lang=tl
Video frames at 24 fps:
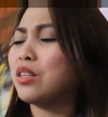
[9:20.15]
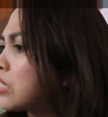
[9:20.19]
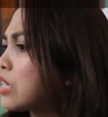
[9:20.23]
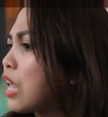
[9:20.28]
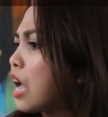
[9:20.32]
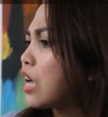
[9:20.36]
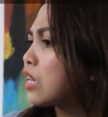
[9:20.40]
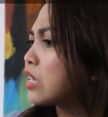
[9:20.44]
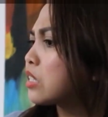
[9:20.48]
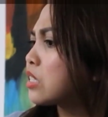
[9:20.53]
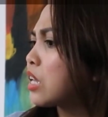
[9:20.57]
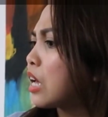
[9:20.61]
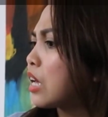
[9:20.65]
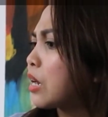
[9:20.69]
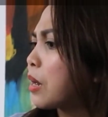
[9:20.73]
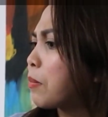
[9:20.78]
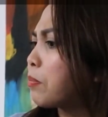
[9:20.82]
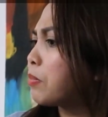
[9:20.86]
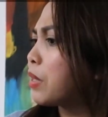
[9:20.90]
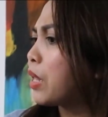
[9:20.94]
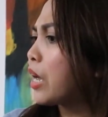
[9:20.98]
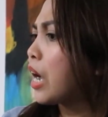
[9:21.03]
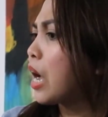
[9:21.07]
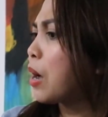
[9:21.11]
Basta ang
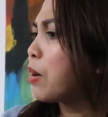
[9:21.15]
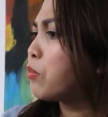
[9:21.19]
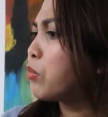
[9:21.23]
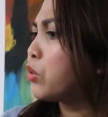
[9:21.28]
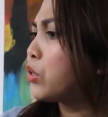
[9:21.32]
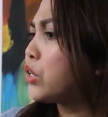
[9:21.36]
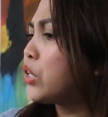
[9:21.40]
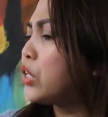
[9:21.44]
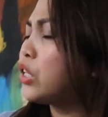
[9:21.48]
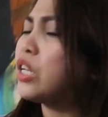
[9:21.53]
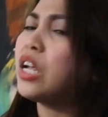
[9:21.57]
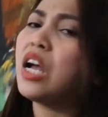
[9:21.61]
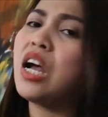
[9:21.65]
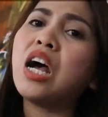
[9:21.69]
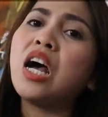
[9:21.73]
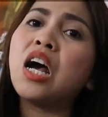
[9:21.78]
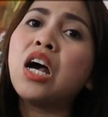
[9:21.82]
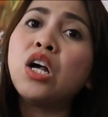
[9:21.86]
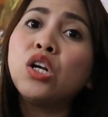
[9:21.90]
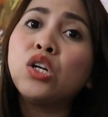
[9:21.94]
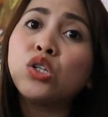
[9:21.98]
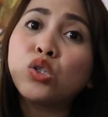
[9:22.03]
sarap ng amoy niya.